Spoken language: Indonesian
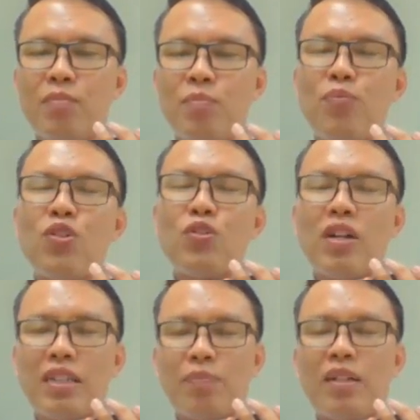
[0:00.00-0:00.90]

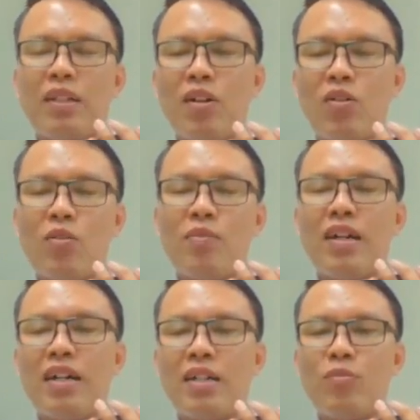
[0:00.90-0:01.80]
fluktuatif 5,
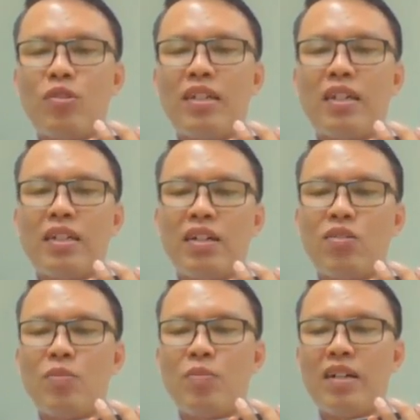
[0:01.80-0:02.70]
kemudian 3,
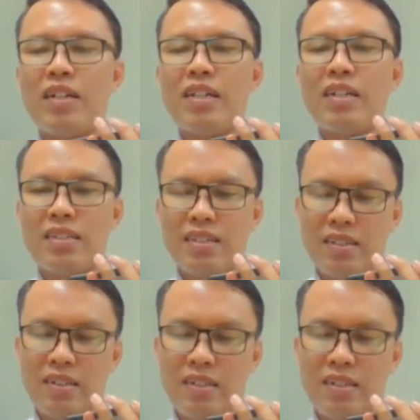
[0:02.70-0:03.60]
dan
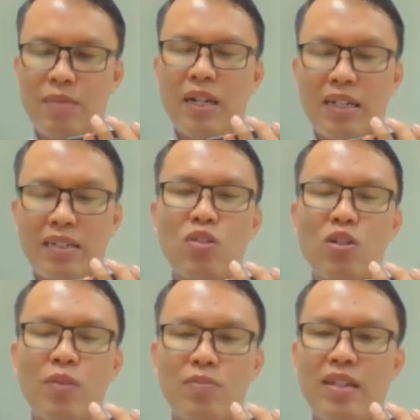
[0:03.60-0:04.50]
eh, yang paling kecil
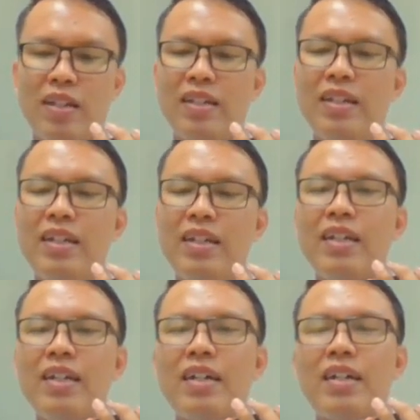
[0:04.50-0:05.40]
2,9.
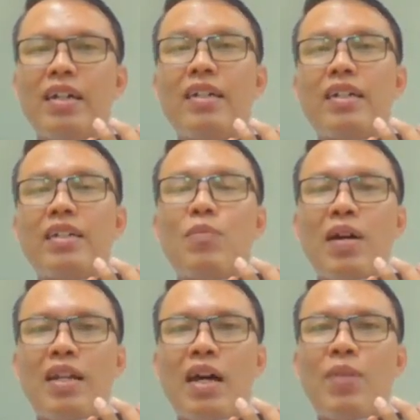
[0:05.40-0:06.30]
Nah, ke
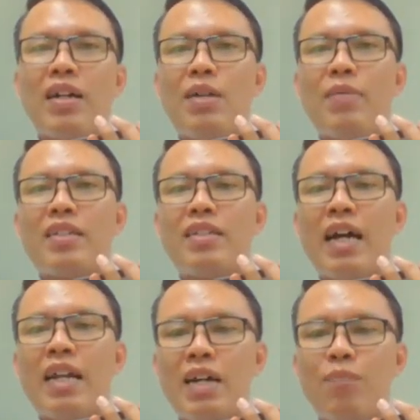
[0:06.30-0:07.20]
depan apakah masih
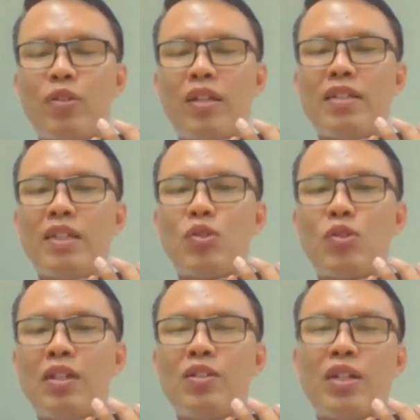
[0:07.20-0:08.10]
ada potensi
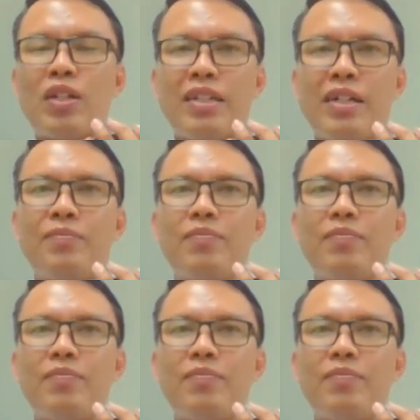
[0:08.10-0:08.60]
kebesaran? tentu saja